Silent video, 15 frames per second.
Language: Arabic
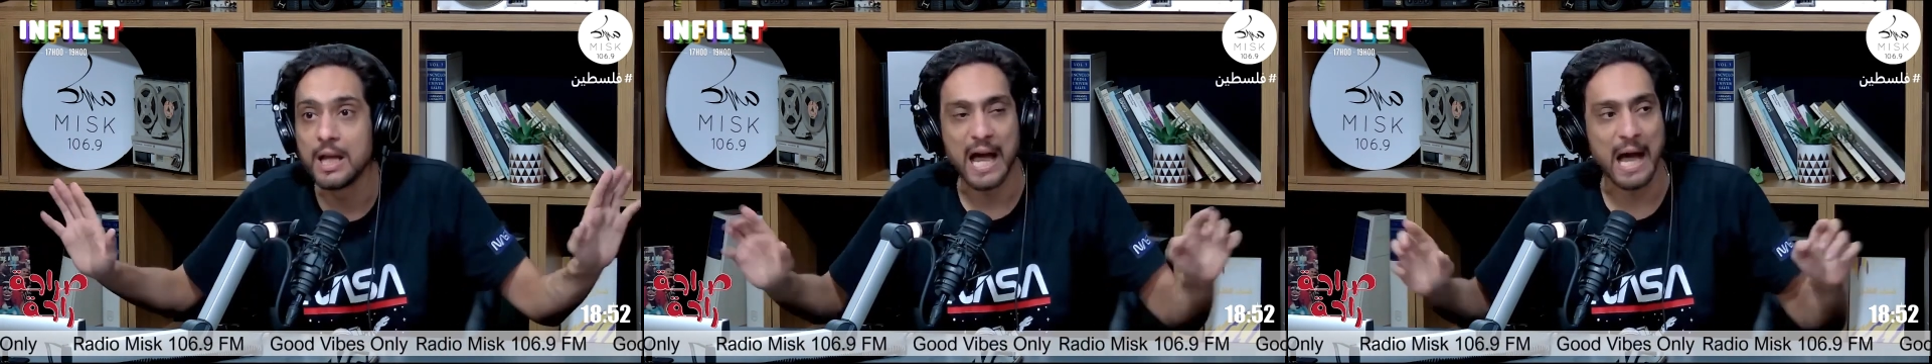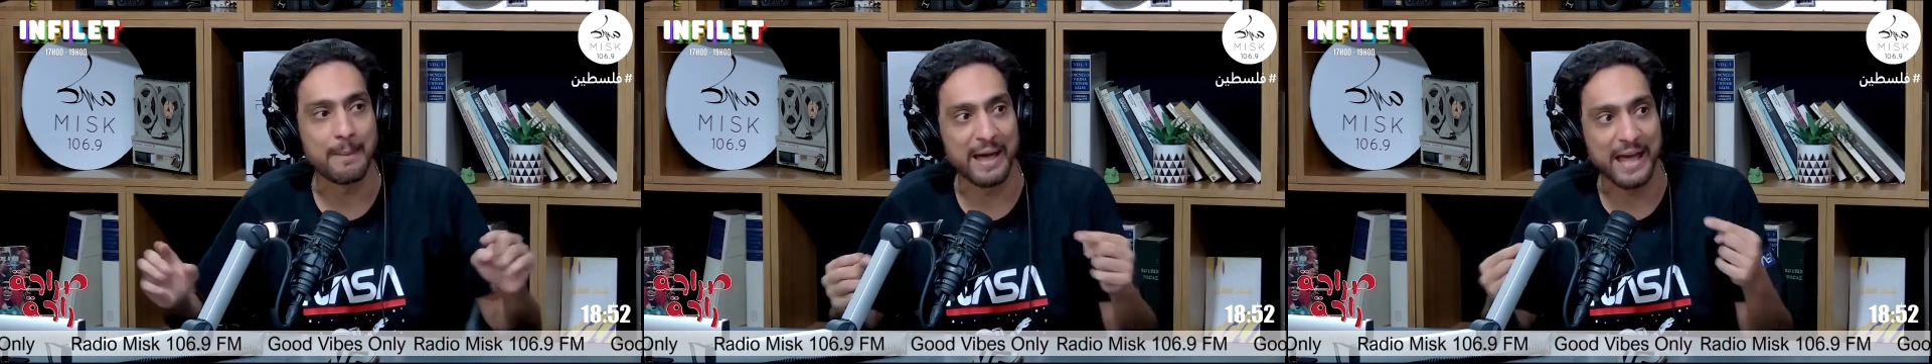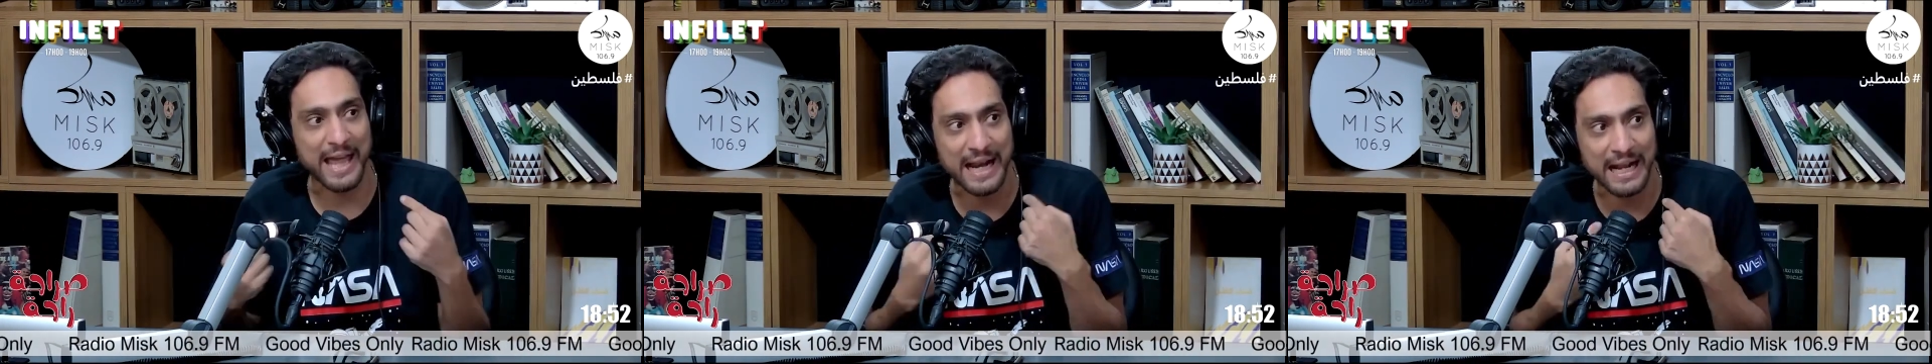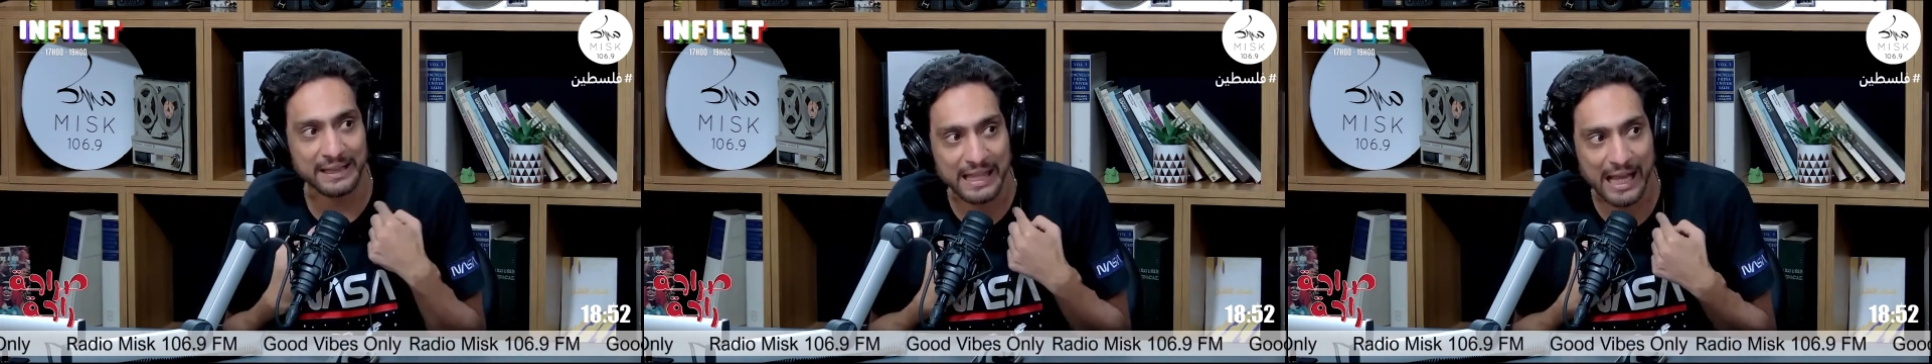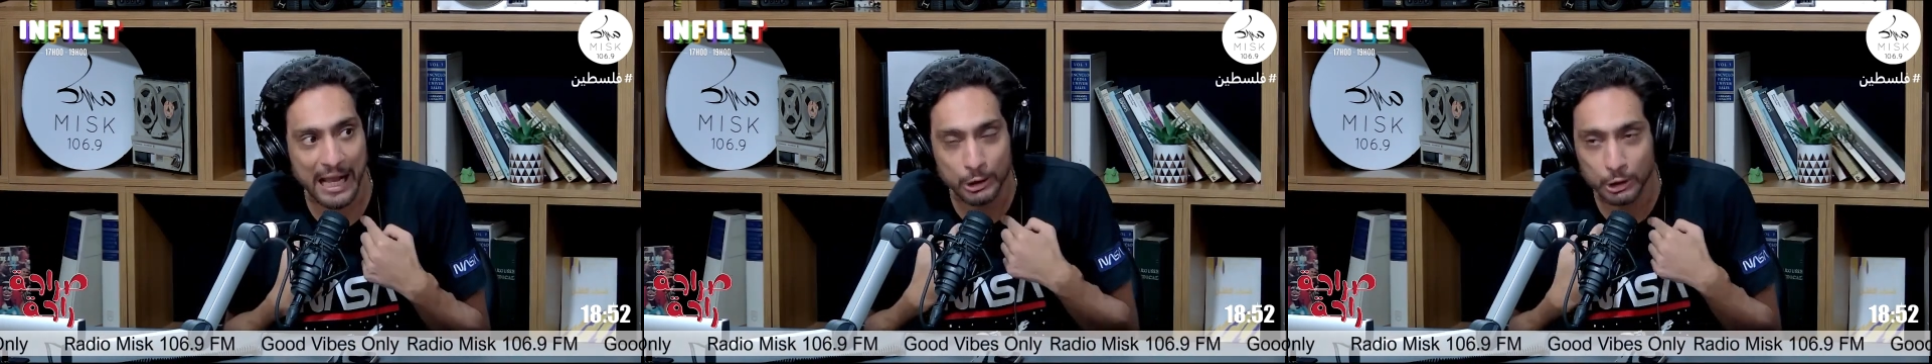اما انا
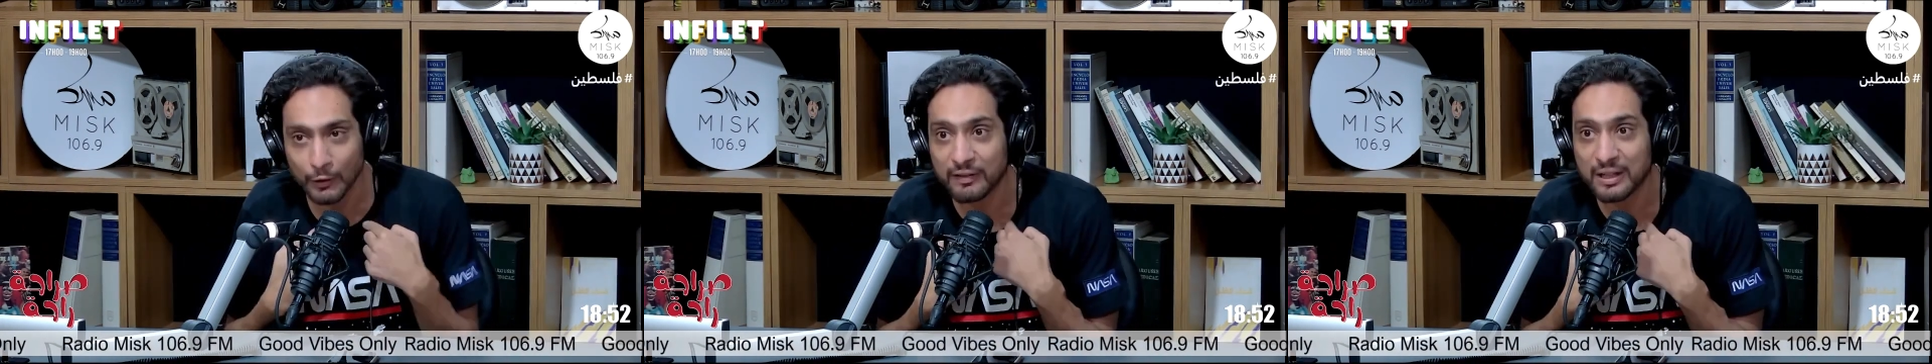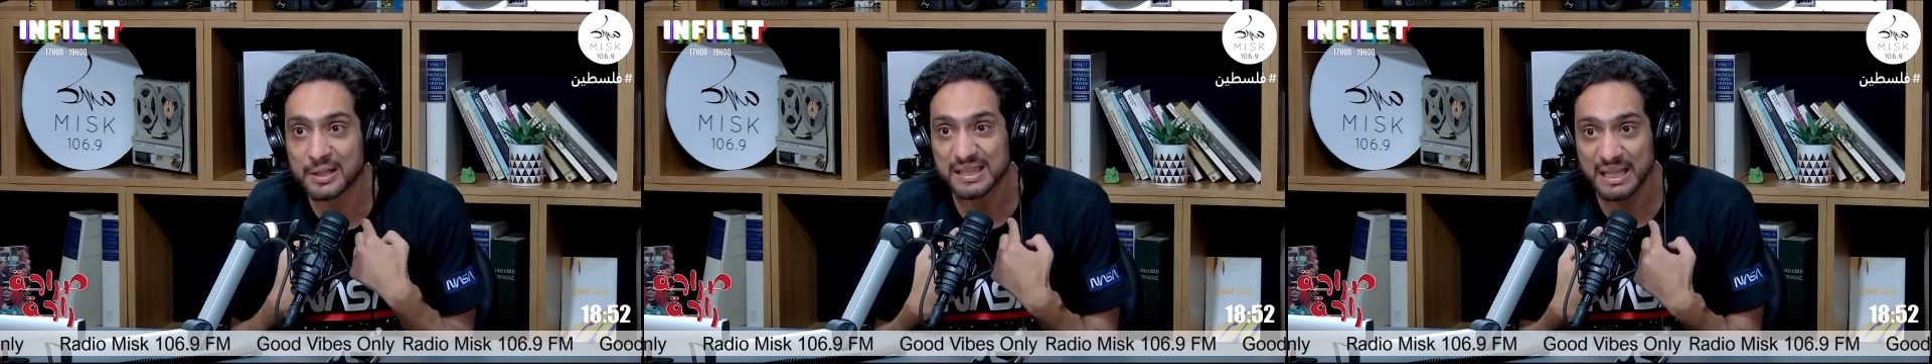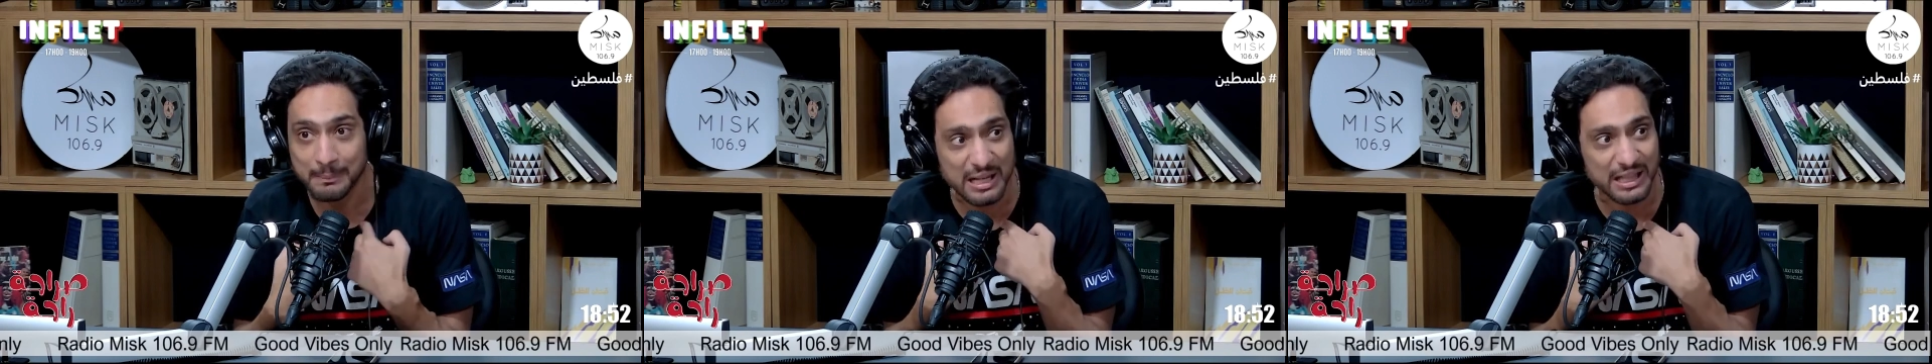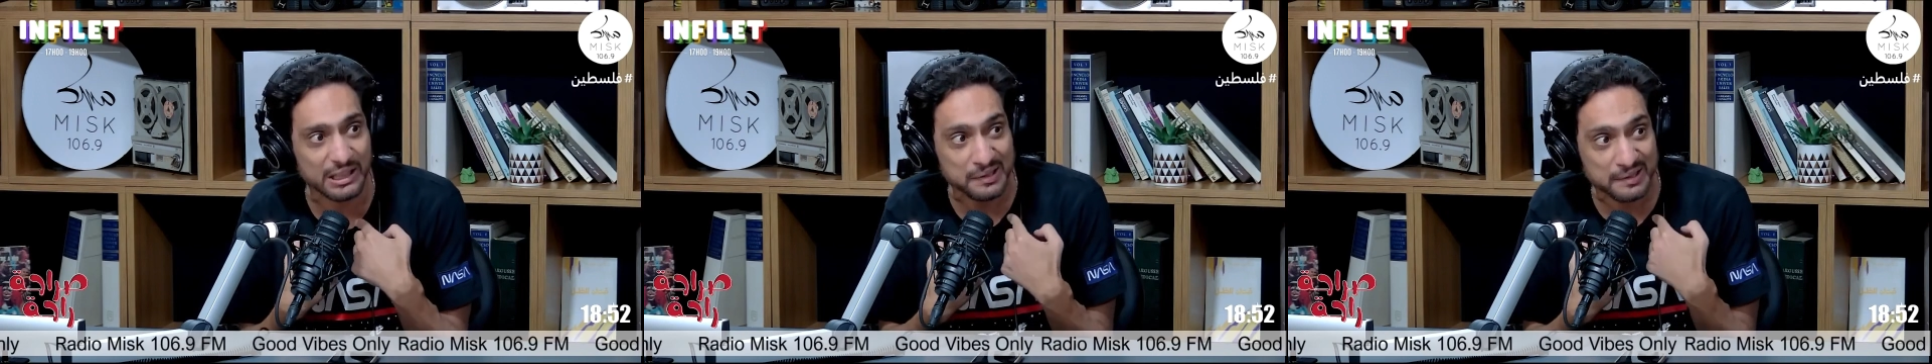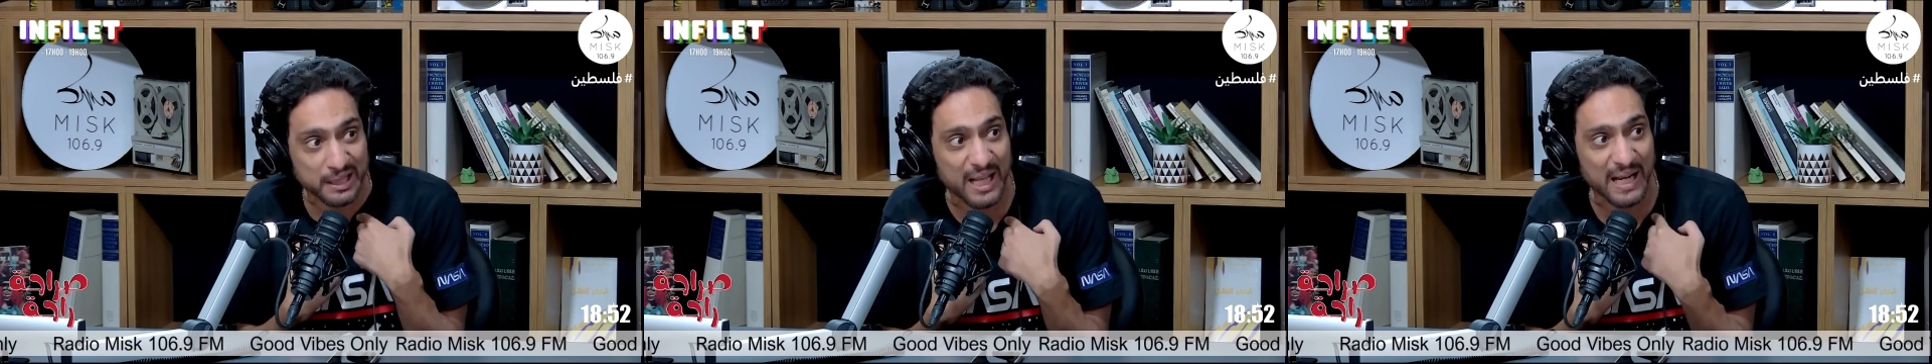مدخل طفله
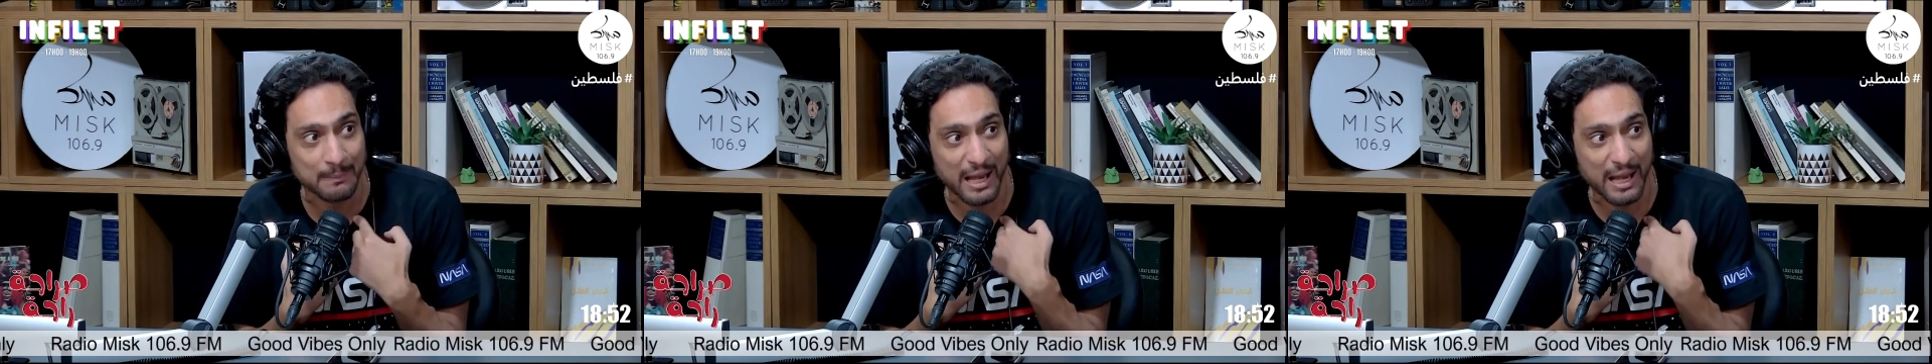زميلتي صغيره